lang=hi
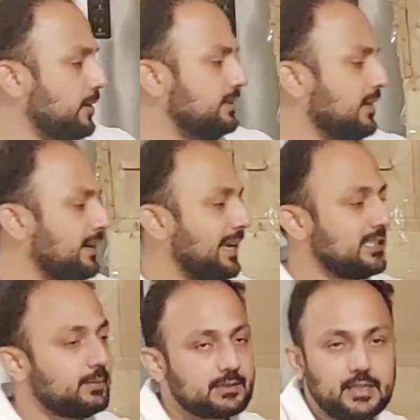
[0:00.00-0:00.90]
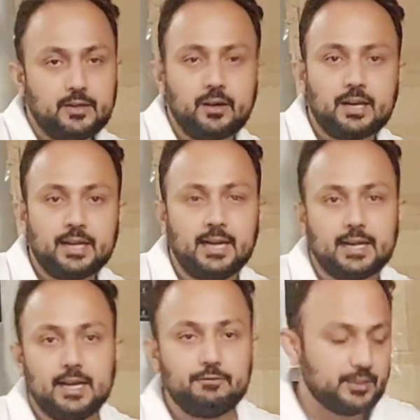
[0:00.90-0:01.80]
27 के आसपास का ये ऑनलाइन
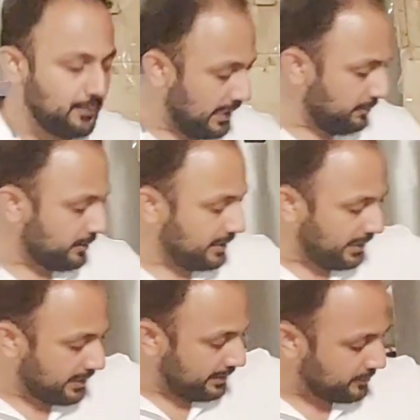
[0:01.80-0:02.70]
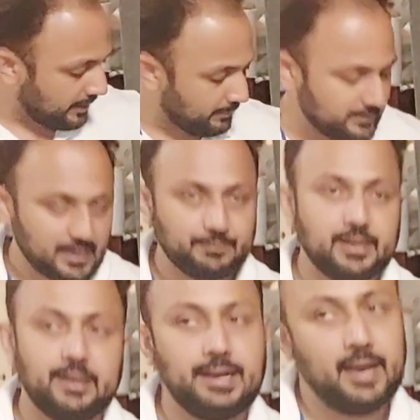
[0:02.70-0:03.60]
आ रहा है विद ब्रांड वारंटी कंडीशन आपके सामने okay,